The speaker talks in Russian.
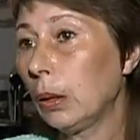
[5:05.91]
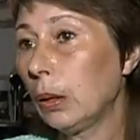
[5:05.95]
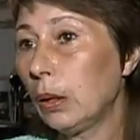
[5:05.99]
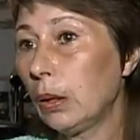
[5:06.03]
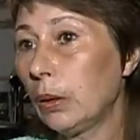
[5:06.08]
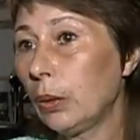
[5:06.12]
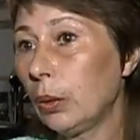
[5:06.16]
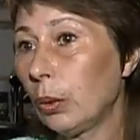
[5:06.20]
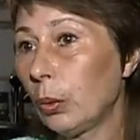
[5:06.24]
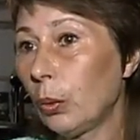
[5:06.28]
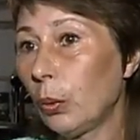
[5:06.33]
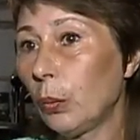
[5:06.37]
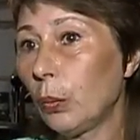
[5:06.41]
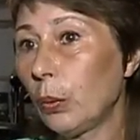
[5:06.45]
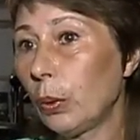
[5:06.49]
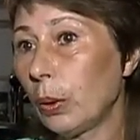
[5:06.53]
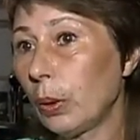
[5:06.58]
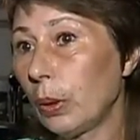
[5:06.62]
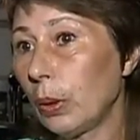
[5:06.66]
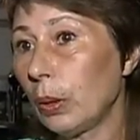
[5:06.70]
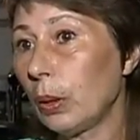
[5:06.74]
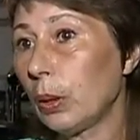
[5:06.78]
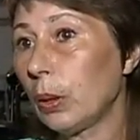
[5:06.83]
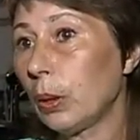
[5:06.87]

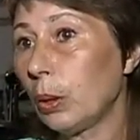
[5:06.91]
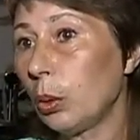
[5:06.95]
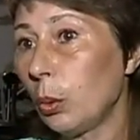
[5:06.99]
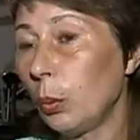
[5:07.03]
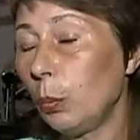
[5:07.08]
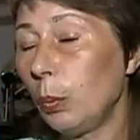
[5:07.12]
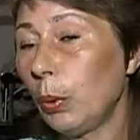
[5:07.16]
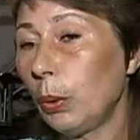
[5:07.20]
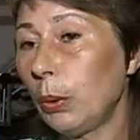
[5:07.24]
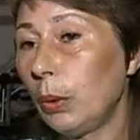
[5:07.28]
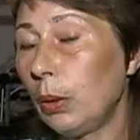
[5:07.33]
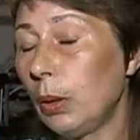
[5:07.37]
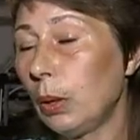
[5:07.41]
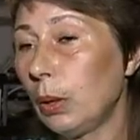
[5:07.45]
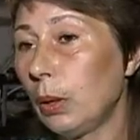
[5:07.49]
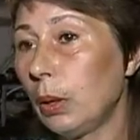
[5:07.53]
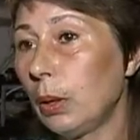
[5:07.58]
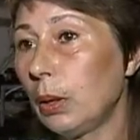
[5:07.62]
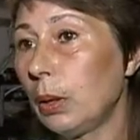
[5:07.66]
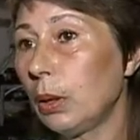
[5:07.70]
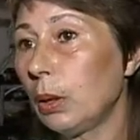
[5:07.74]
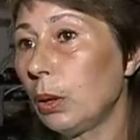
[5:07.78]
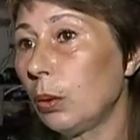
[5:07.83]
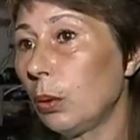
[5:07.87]
корректировка сопел
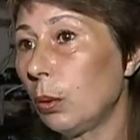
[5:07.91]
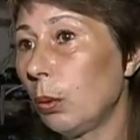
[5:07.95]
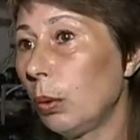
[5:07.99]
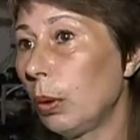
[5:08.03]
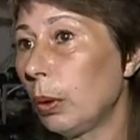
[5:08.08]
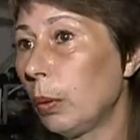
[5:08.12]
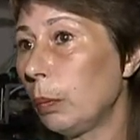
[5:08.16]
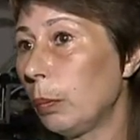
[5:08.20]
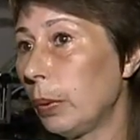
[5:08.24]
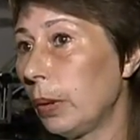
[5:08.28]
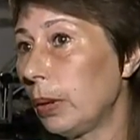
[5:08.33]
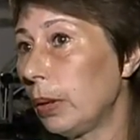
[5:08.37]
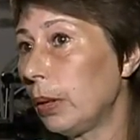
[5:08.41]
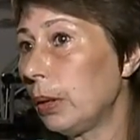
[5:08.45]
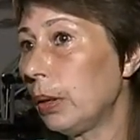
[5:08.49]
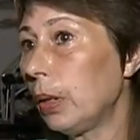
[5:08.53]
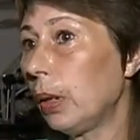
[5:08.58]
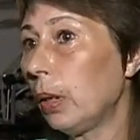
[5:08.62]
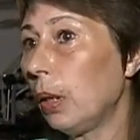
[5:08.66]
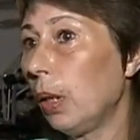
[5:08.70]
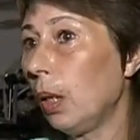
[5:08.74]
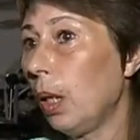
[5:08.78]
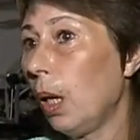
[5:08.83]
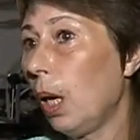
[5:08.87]
делается только
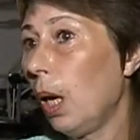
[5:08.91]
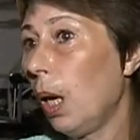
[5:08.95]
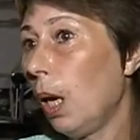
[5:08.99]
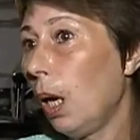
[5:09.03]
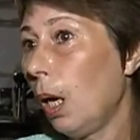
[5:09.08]
позднее.